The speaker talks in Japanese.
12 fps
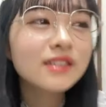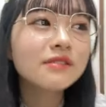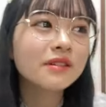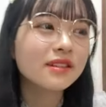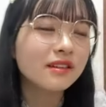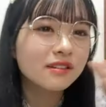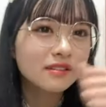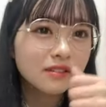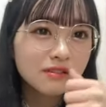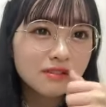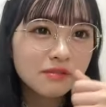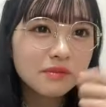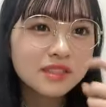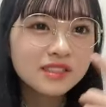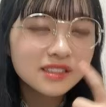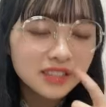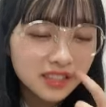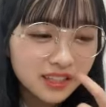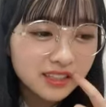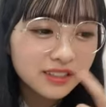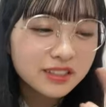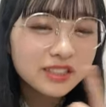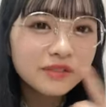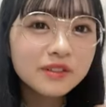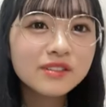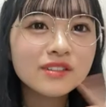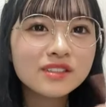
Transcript: 今ねめっちゃね唇